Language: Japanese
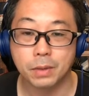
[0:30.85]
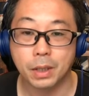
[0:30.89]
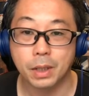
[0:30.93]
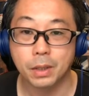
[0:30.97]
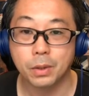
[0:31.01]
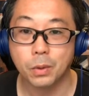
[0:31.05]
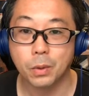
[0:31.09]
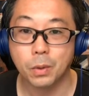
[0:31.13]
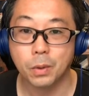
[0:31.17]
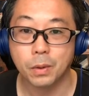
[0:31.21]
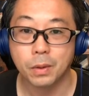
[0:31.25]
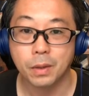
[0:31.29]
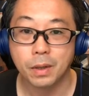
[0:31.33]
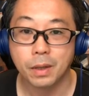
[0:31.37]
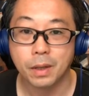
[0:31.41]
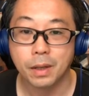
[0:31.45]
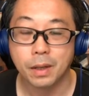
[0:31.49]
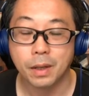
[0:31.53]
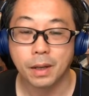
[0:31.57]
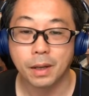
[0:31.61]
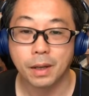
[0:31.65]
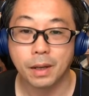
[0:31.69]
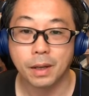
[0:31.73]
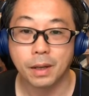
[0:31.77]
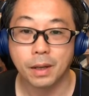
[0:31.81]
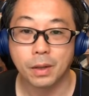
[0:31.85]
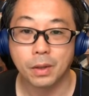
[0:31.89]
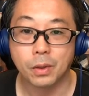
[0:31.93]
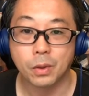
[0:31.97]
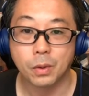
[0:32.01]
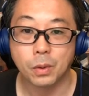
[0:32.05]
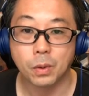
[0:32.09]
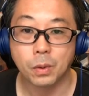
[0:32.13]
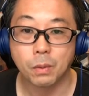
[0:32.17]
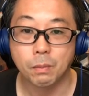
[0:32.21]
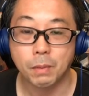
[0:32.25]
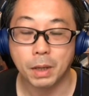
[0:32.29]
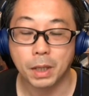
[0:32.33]
割と、えー、っ
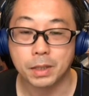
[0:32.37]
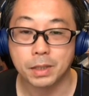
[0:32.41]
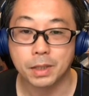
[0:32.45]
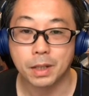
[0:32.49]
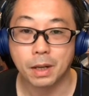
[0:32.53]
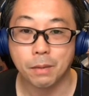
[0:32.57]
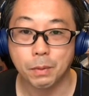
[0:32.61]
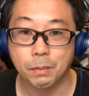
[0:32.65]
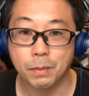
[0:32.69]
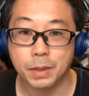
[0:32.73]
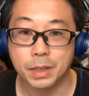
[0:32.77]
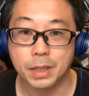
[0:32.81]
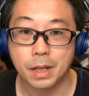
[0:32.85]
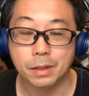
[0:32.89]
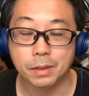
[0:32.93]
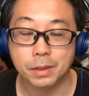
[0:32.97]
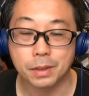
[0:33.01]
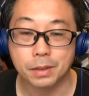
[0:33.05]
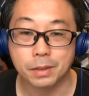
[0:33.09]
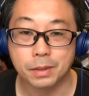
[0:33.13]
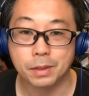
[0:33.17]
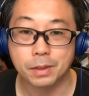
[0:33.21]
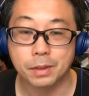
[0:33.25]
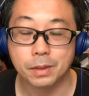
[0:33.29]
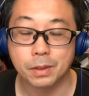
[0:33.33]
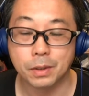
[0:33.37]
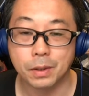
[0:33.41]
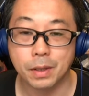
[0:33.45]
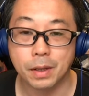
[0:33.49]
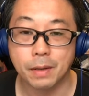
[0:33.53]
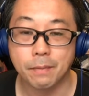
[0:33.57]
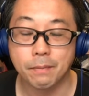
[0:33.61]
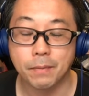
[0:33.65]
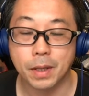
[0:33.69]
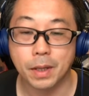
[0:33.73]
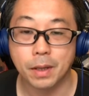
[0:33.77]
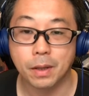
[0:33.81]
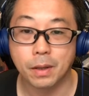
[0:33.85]
と、まあ、時間も短くするの
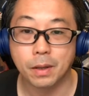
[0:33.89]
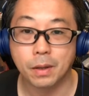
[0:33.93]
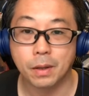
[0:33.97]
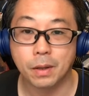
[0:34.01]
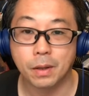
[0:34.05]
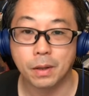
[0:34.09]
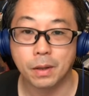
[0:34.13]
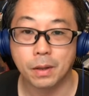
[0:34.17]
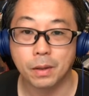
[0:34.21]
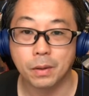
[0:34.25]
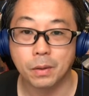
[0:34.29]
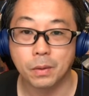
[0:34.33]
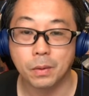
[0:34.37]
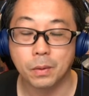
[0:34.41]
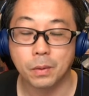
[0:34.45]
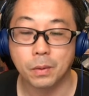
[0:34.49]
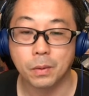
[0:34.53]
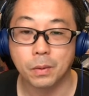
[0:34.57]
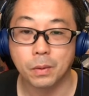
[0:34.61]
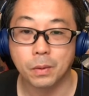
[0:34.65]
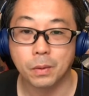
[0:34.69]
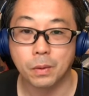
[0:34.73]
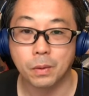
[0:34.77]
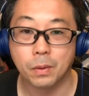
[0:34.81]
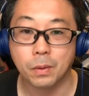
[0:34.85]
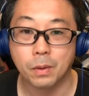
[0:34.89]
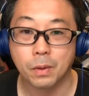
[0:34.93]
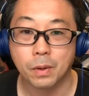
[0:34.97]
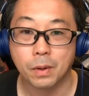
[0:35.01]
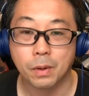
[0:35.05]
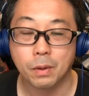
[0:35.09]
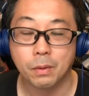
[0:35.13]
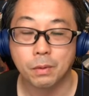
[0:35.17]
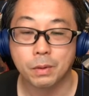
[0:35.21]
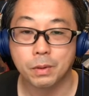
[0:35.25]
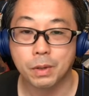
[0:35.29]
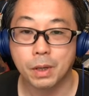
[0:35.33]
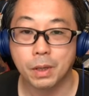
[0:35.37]
で、えー、っと、
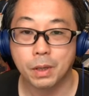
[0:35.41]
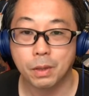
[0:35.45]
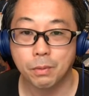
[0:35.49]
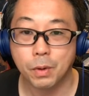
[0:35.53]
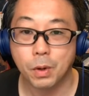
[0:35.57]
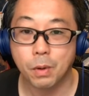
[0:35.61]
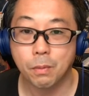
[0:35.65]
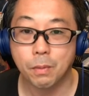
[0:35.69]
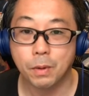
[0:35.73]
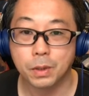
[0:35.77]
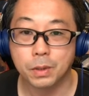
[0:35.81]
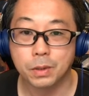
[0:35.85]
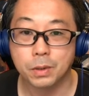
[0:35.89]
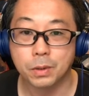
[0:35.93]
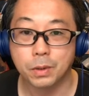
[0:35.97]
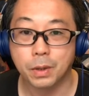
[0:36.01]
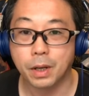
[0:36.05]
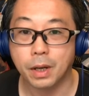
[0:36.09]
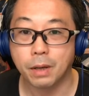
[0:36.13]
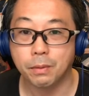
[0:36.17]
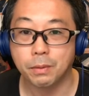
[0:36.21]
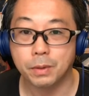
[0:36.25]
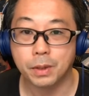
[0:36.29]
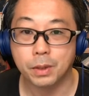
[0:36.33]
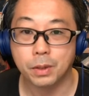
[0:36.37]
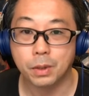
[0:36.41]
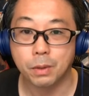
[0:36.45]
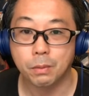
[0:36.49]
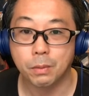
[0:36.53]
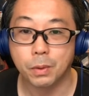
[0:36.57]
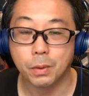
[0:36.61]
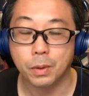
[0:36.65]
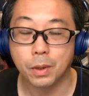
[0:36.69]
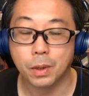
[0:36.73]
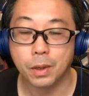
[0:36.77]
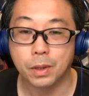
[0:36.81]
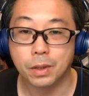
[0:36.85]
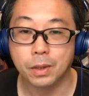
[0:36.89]
クリエイティブコモンズを選ぶ人
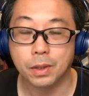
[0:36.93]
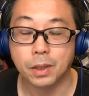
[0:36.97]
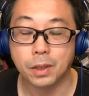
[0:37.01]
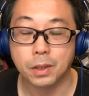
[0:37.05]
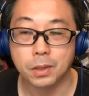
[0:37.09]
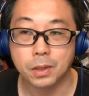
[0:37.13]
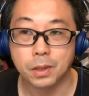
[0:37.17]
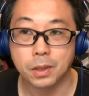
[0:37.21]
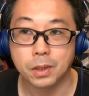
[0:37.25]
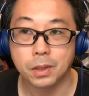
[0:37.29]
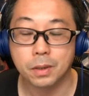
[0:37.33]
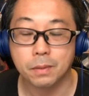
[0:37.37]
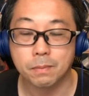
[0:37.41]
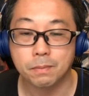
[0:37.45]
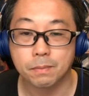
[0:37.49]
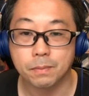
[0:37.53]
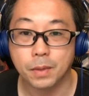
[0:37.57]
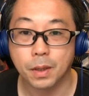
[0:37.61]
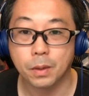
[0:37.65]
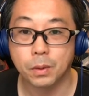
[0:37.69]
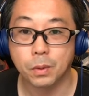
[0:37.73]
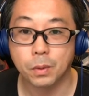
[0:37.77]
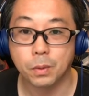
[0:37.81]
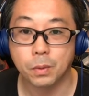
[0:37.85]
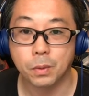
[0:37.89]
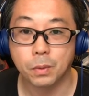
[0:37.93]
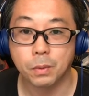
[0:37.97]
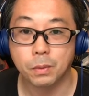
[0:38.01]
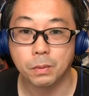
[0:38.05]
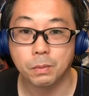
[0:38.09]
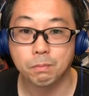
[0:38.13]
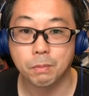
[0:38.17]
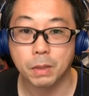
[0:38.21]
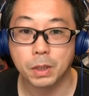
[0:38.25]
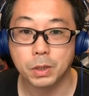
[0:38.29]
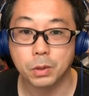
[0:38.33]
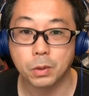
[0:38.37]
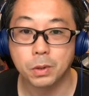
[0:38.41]
も多かったし、あと、
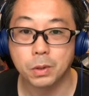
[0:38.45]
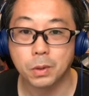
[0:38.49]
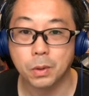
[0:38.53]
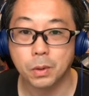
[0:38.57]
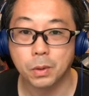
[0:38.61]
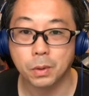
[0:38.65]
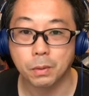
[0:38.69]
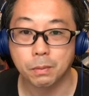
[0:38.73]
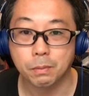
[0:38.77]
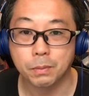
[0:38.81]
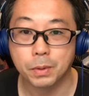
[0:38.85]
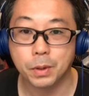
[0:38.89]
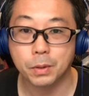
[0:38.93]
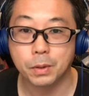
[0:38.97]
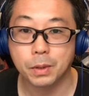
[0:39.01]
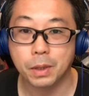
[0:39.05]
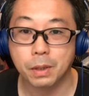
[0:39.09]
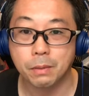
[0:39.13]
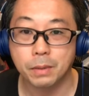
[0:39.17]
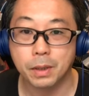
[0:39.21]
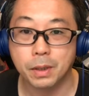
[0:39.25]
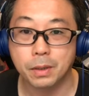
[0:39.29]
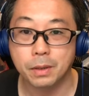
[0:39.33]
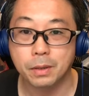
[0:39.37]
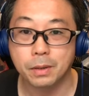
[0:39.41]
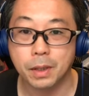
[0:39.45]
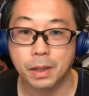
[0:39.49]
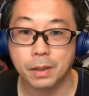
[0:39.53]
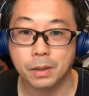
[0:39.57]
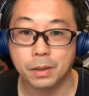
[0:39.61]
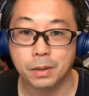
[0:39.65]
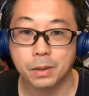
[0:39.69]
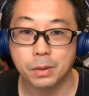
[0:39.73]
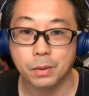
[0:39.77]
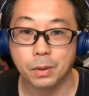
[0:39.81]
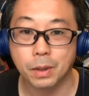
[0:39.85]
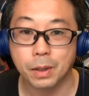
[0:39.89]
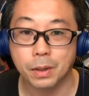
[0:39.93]
まあ、ソースコード、プログラミングやっ
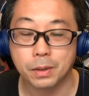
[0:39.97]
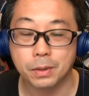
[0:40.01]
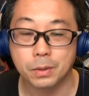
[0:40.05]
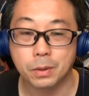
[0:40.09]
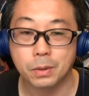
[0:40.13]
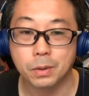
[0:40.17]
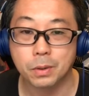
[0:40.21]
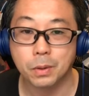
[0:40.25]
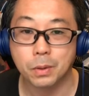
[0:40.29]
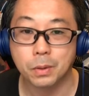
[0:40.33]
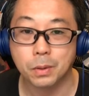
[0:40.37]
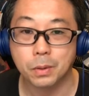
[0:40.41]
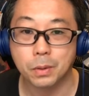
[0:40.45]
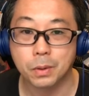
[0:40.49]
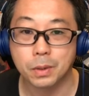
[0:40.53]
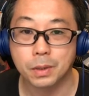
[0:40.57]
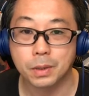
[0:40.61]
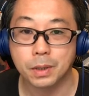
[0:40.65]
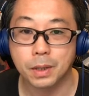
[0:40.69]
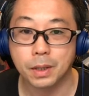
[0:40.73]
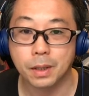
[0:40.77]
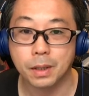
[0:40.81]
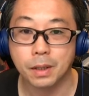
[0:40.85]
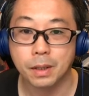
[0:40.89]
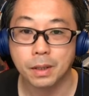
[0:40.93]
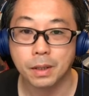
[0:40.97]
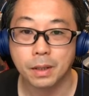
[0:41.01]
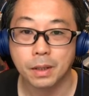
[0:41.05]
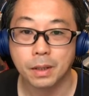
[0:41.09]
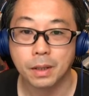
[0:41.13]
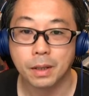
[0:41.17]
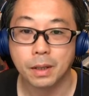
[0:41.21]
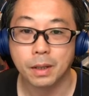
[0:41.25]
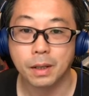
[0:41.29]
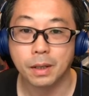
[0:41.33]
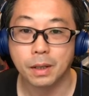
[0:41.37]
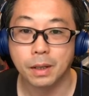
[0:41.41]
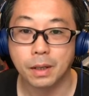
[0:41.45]
てる人はソースコードとして、
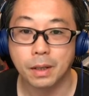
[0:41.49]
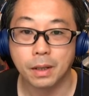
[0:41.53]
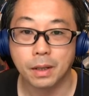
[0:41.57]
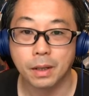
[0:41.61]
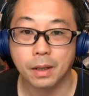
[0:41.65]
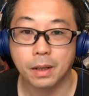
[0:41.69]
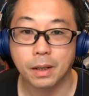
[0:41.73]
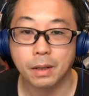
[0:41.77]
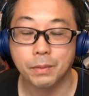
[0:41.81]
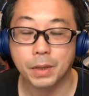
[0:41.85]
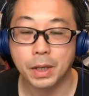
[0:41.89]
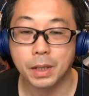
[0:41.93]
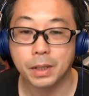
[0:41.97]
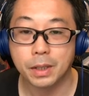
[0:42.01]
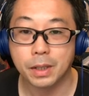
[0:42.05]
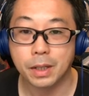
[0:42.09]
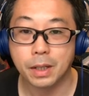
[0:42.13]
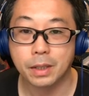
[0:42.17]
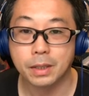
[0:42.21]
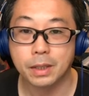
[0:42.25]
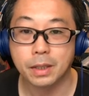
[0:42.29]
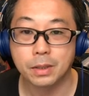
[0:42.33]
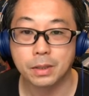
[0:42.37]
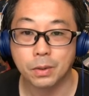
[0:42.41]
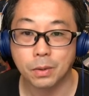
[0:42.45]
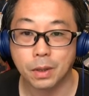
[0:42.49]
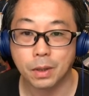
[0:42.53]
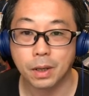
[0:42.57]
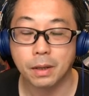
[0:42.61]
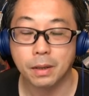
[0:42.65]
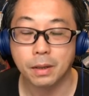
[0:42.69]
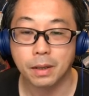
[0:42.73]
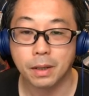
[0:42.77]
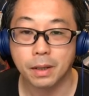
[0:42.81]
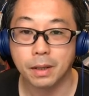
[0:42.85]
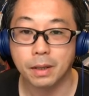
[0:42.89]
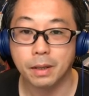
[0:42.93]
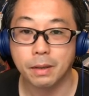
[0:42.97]
えー、MIT ライセンスとか、
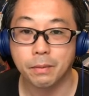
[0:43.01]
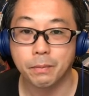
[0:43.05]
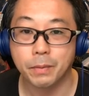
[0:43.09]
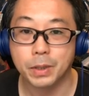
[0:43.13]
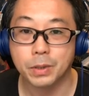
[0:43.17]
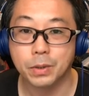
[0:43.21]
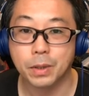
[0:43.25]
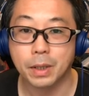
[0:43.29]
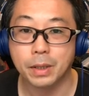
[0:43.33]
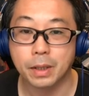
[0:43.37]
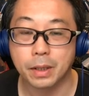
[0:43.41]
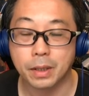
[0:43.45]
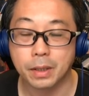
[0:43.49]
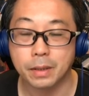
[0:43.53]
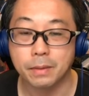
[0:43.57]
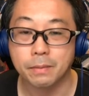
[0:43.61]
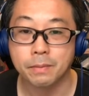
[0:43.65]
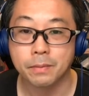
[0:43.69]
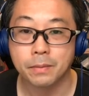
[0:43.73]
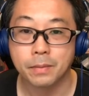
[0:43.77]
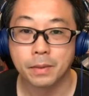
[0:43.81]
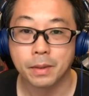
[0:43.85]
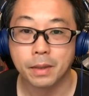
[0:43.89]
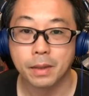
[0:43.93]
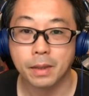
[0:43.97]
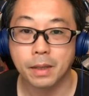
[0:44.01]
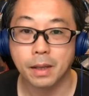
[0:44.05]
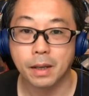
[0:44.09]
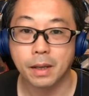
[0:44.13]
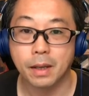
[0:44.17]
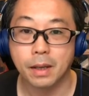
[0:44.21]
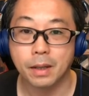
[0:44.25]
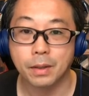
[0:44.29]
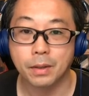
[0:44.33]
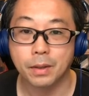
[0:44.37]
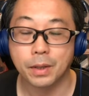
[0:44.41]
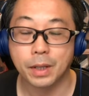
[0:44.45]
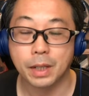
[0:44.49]
えーまあ、そのあたり
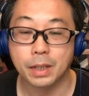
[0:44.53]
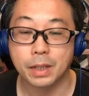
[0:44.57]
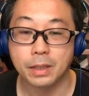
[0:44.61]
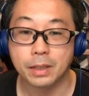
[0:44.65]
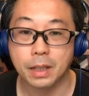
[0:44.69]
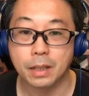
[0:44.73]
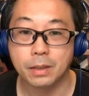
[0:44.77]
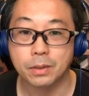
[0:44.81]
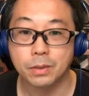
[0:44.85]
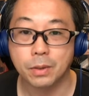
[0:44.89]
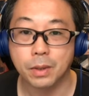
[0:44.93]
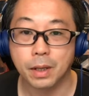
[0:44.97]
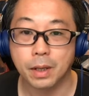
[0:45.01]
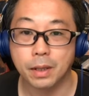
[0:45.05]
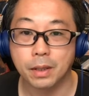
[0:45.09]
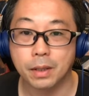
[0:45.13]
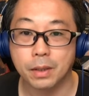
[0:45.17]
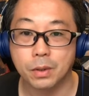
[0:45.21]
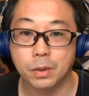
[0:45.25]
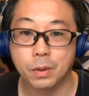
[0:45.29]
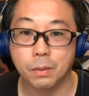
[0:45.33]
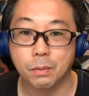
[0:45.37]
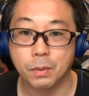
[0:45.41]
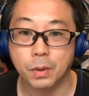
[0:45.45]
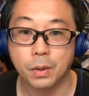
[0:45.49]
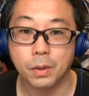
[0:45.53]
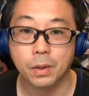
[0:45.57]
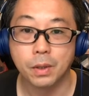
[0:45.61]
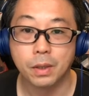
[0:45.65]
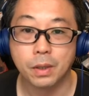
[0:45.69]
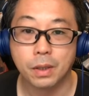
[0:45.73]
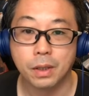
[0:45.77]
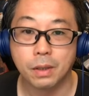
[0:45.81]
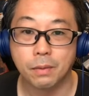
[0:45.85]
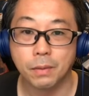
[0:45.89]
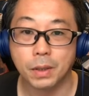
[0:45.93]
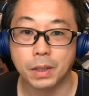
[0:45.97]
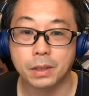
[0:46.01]
で、えっ、と、ライセンスを選んだ人も
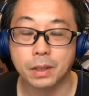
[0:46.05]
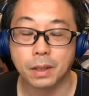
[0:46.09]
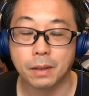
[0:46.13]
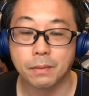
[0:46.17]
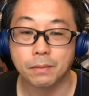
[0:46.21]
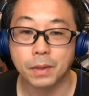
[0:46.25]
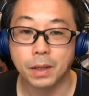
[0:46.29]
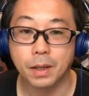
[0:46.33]
いました。